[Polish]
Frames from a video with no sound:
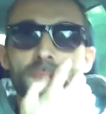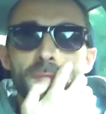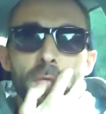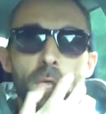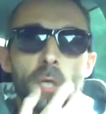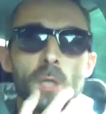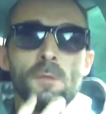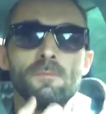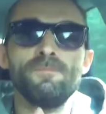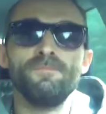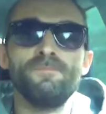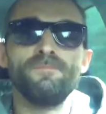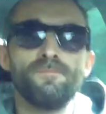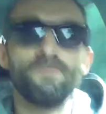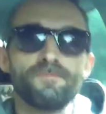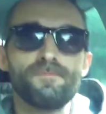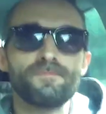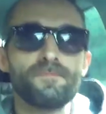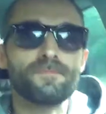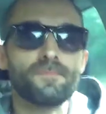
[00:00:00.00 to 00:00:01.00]
to
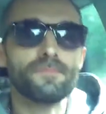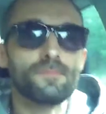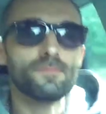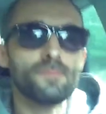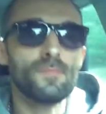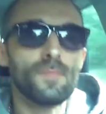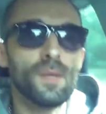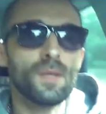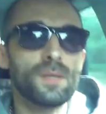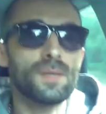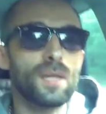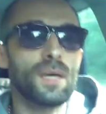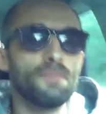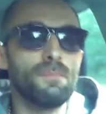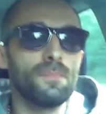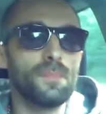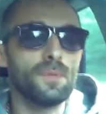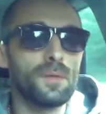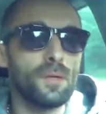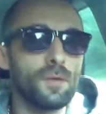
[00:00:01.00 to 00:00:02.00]
tam
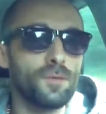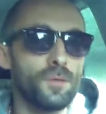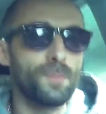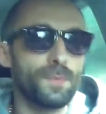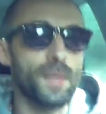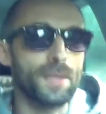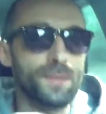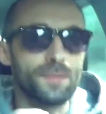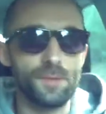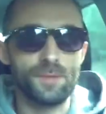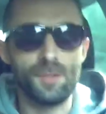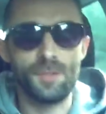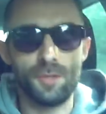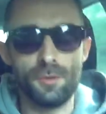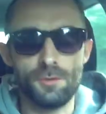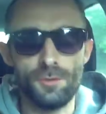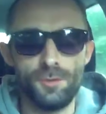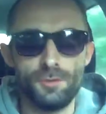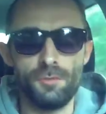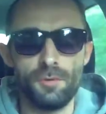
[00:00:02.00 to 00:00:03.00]
do pracy się
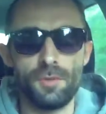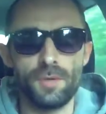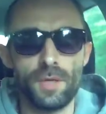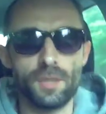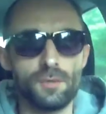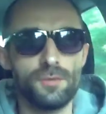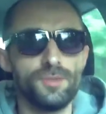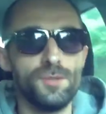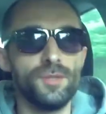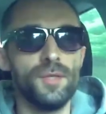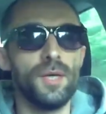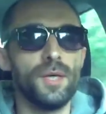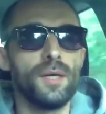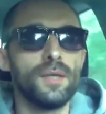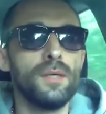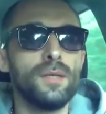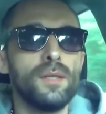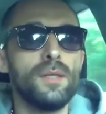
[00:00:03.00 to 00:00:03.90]
chodziło na godzinę